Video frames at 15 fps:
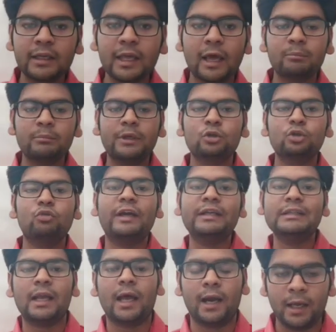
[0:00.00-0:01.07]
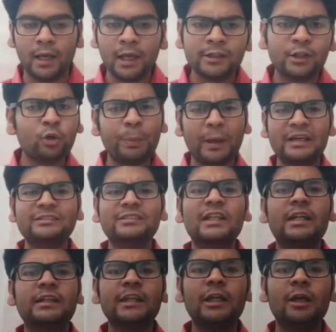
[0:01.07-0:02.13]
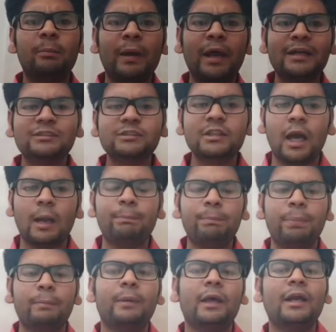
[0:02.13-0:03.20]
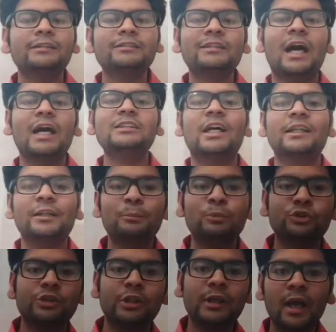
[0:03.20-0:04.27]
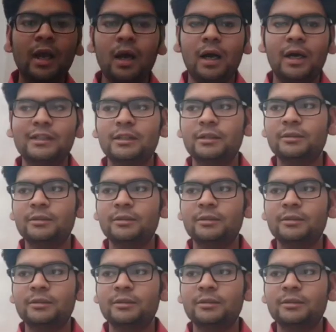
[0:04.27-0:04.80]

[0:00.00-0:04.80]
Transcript: कि यार मेरे को तो वही दिलाना है देखो तो पेरेंट्स की गलती नहीं है पेरेंट्स के पेरेंट्स कहाँ जाते हैं पूछते हैं